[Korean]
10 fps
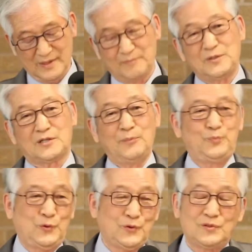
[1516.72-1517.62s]
뭐
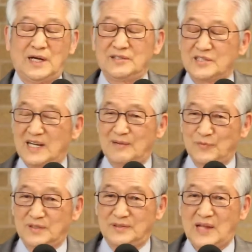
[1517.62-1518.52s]
컴퓨터를 하는
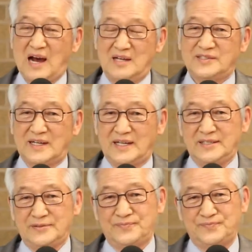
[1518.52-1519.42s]
사람들은 다
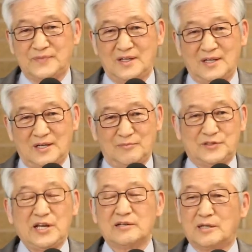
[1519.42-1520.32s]
알잖아요. 뭐
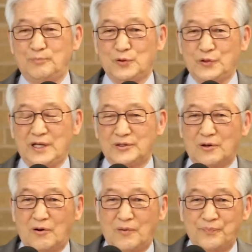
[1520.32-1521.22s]
제
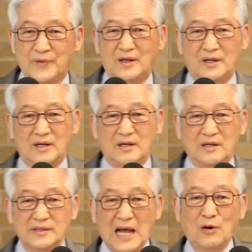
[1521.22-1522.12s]
컴퓨터에도
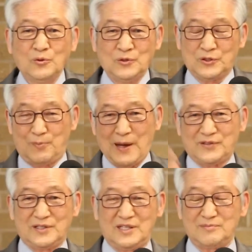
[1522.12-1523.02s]
다운로드
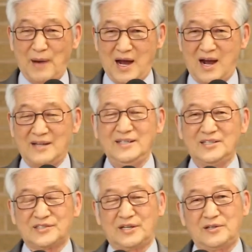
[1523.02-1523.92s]
받은 게 많이
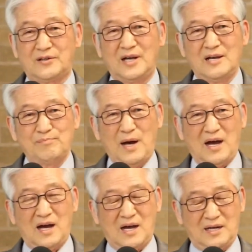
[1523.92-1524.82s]
있어요.
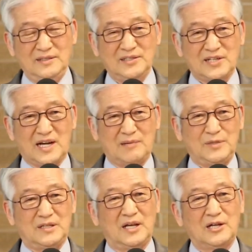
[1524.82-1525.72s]
많은
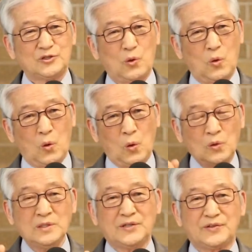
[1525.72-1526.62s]
사람이
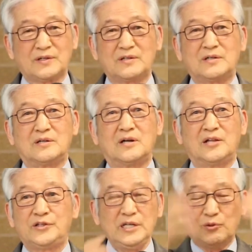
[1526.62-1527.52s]
좋은 것들을
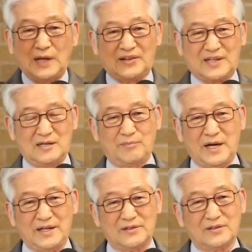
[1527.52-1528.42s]
띄워놨다는
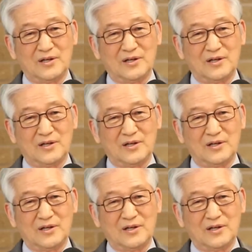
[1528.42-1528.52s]
말이에요.